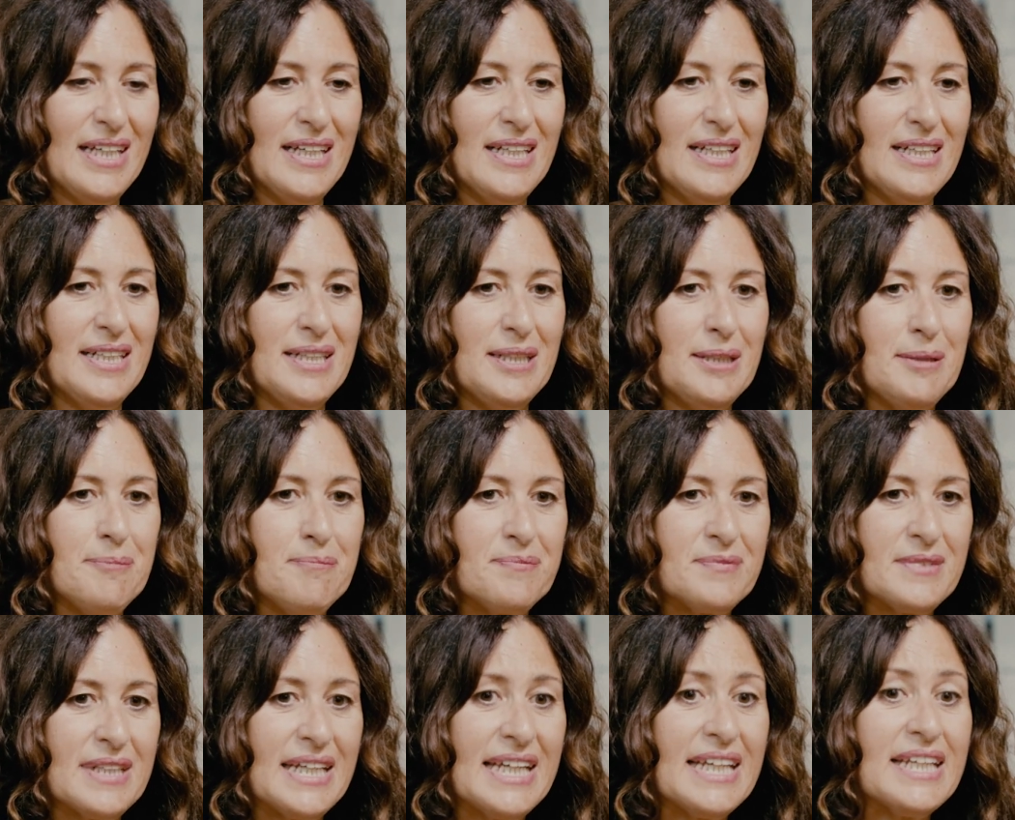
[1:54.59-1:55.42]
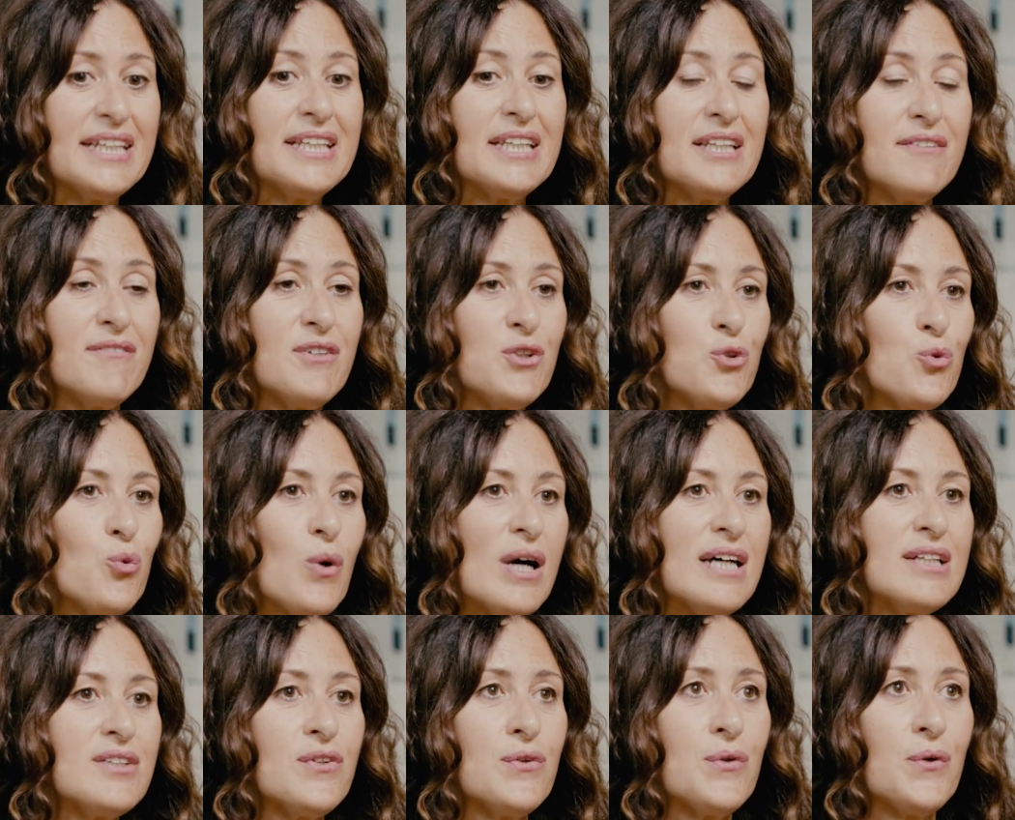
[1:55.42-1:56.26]
ehm, e
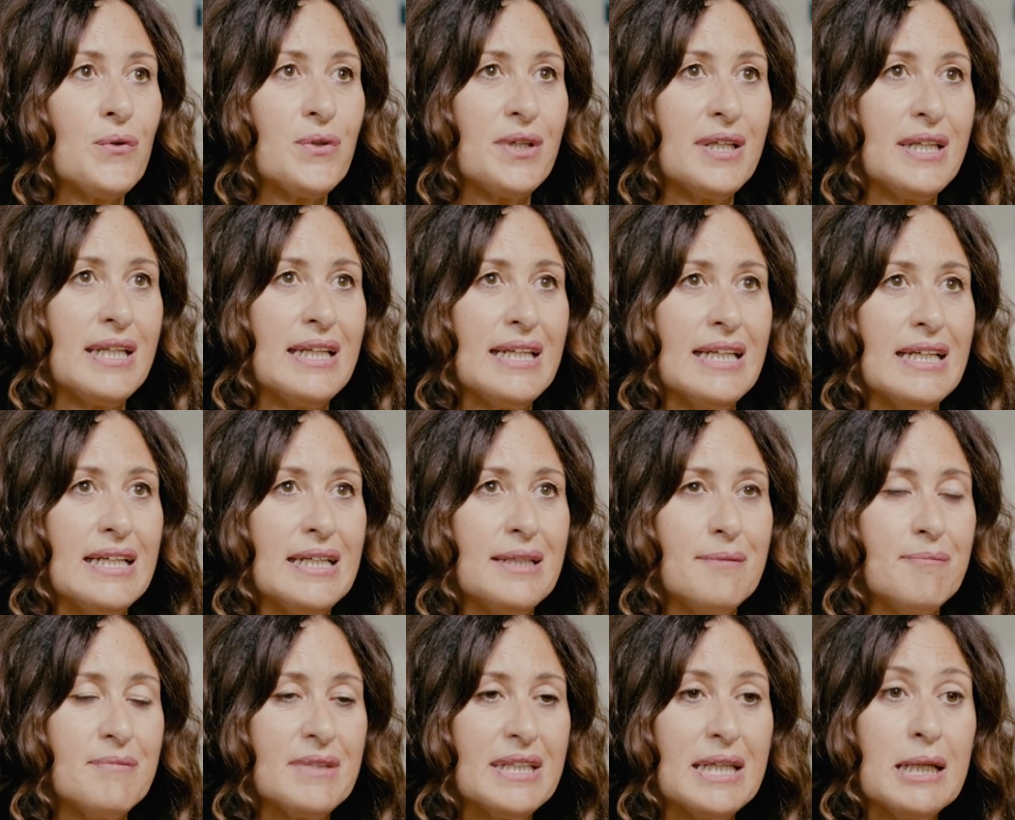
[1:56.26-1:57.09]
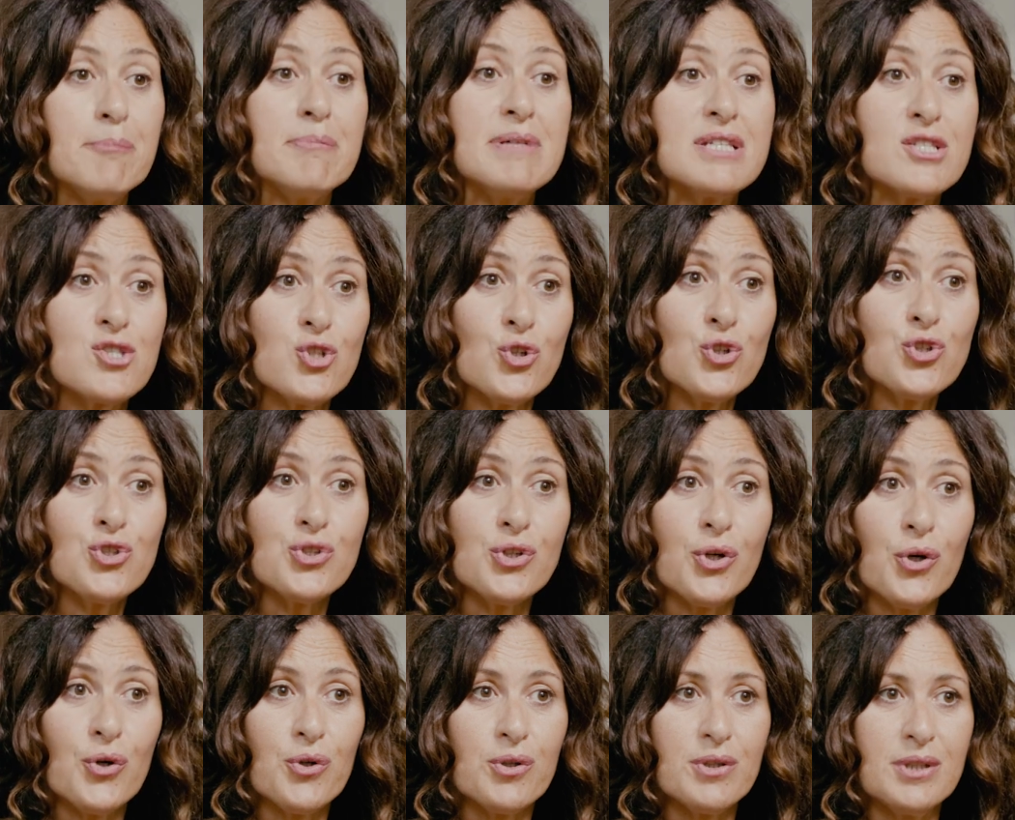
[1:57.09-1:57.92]
individuato il, il
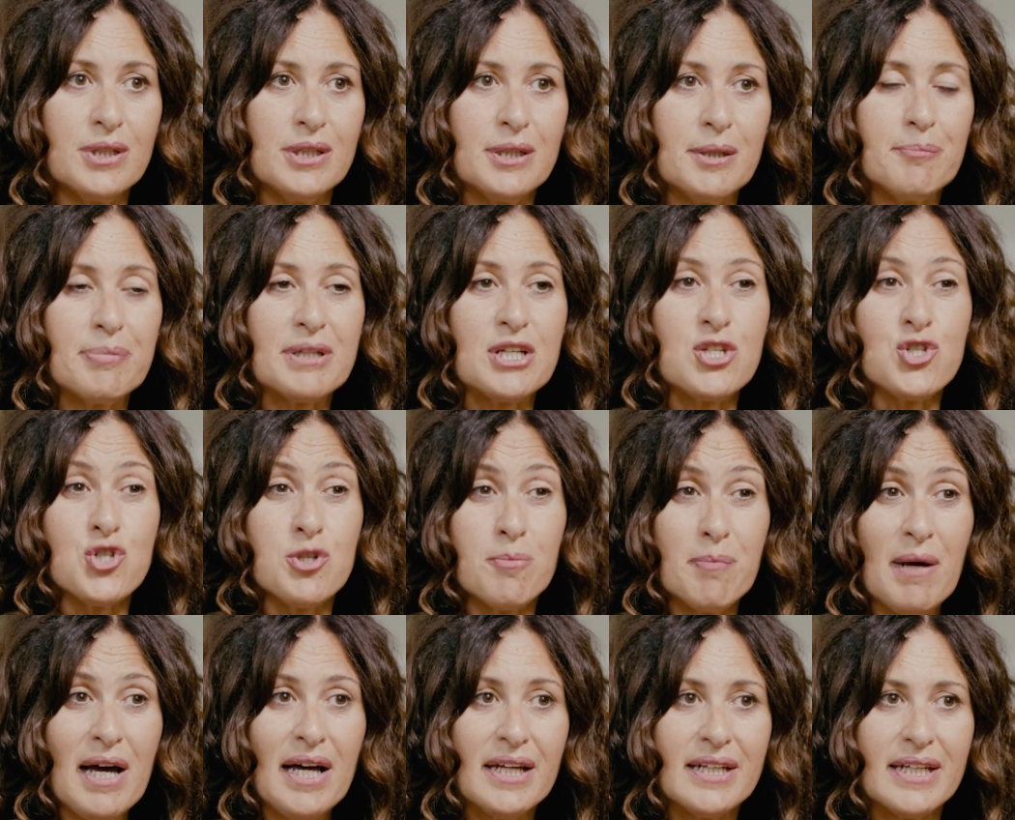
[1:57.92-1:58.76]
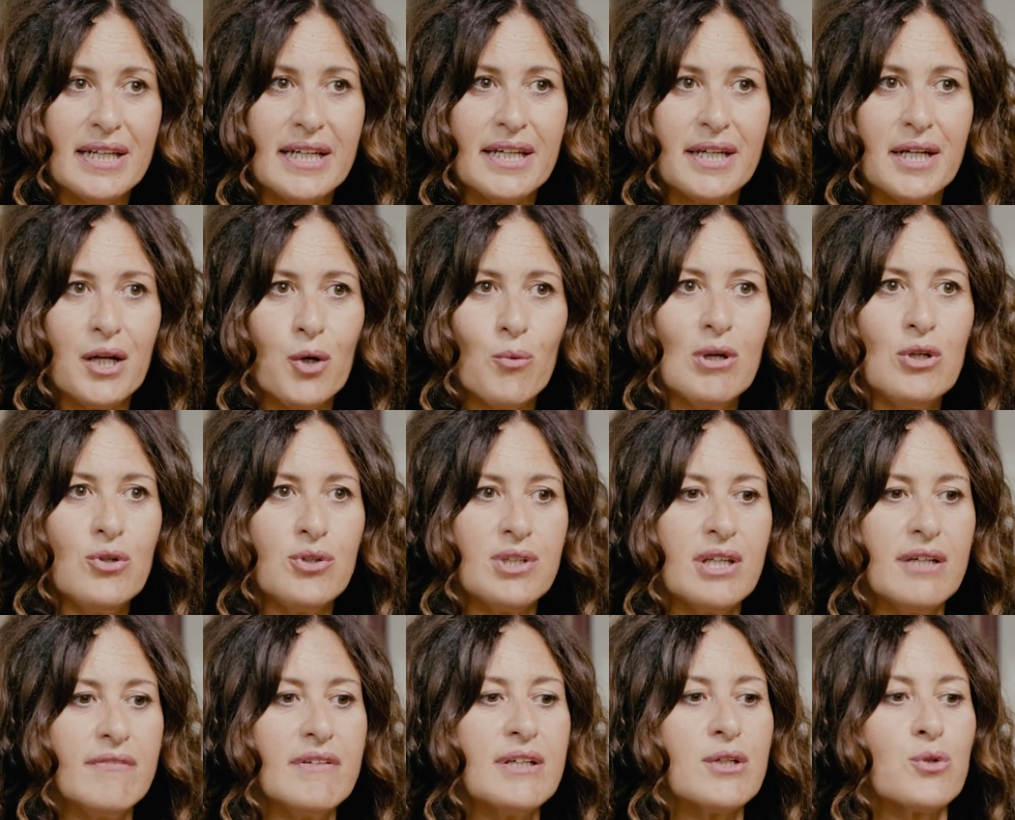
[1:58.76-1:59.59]
bisogno eh, principale che era quello
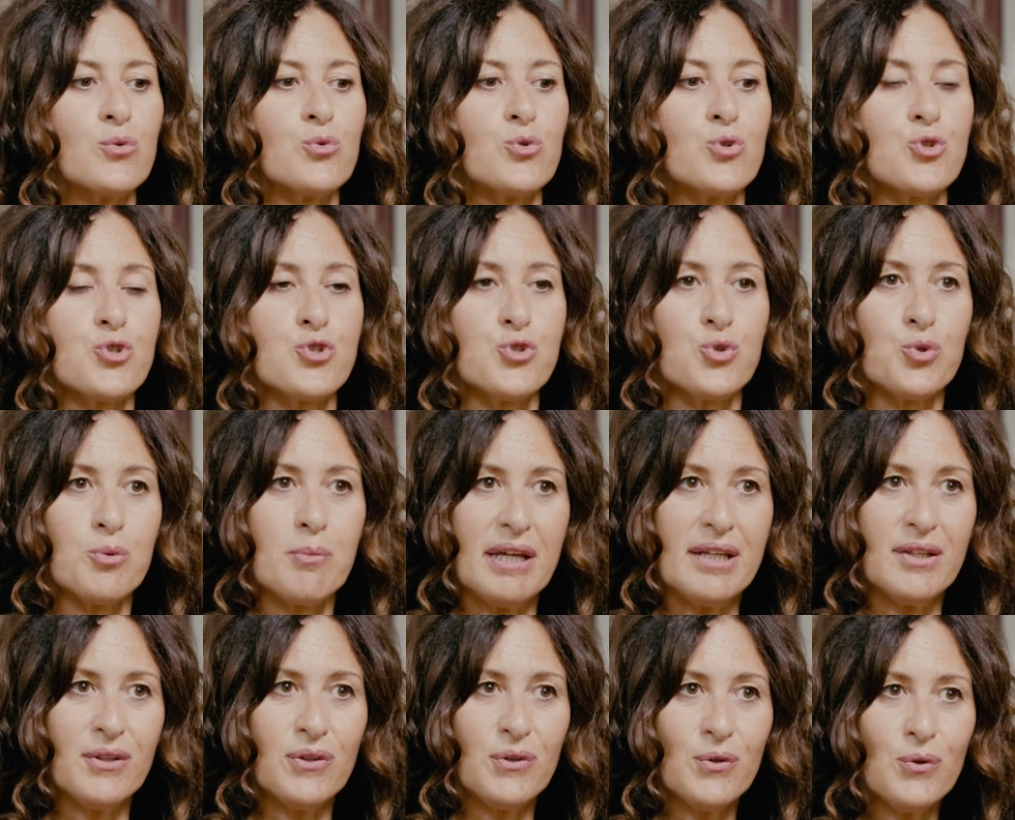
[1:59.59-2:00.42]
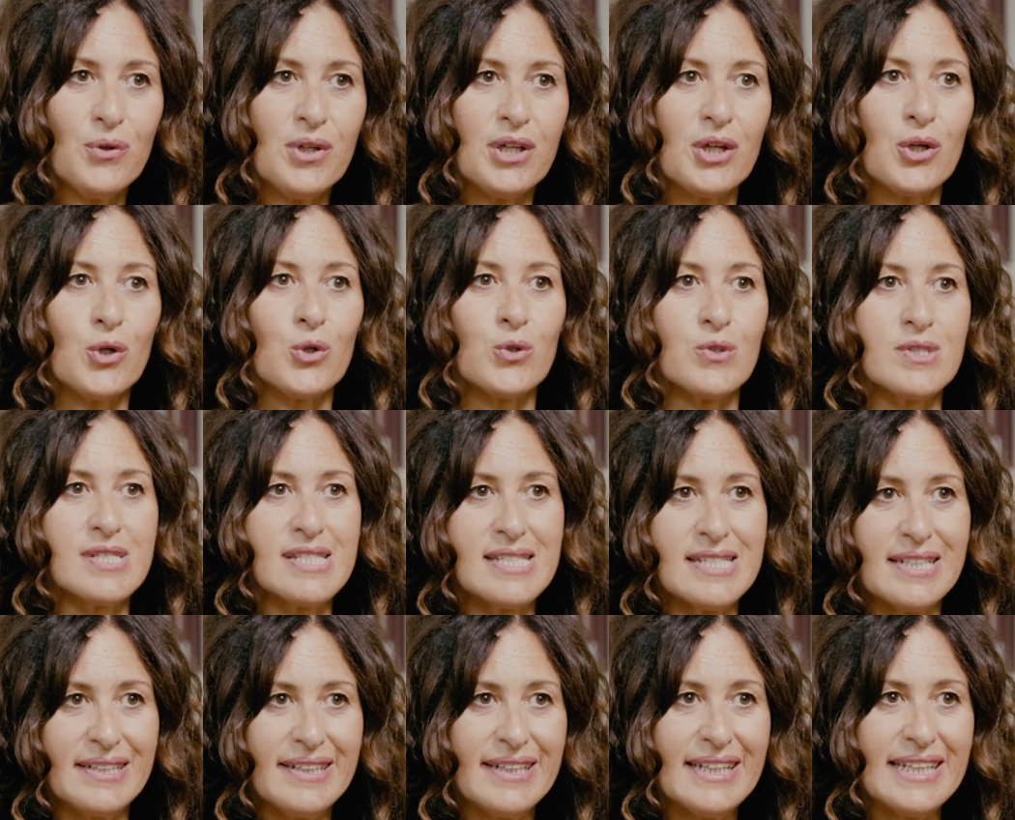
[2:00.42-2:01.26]
di avere uno strumento che
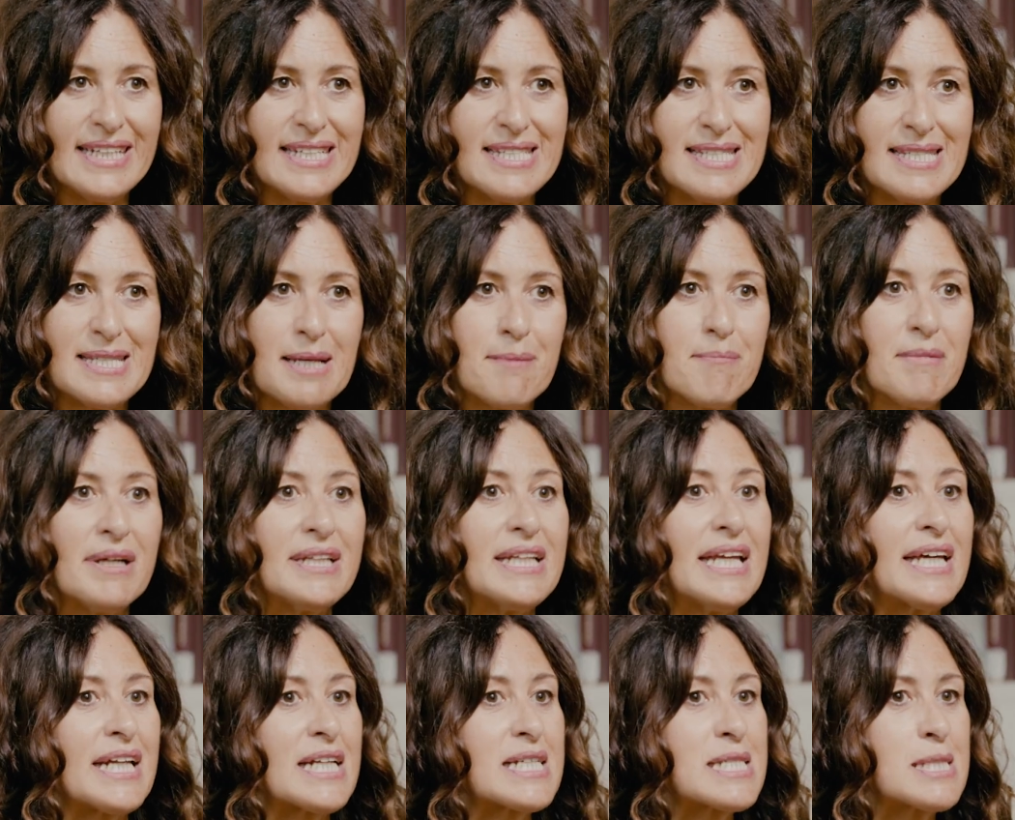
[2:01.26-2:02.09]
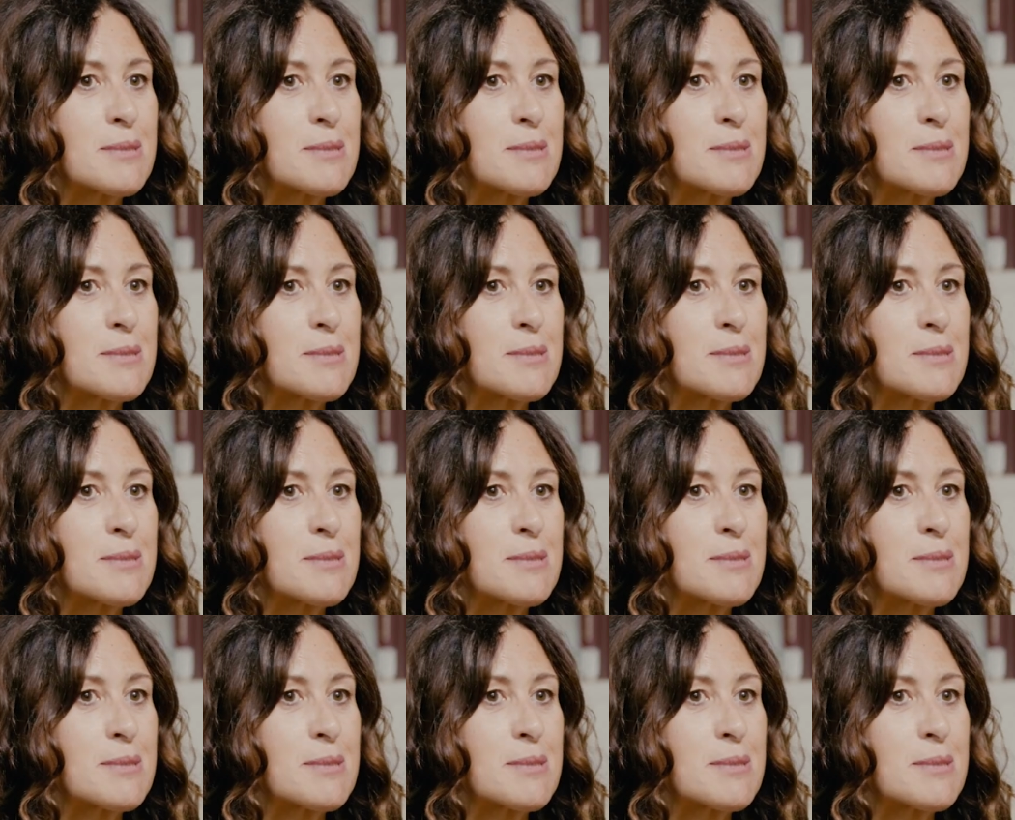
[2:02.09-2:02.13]
consentisse in maniera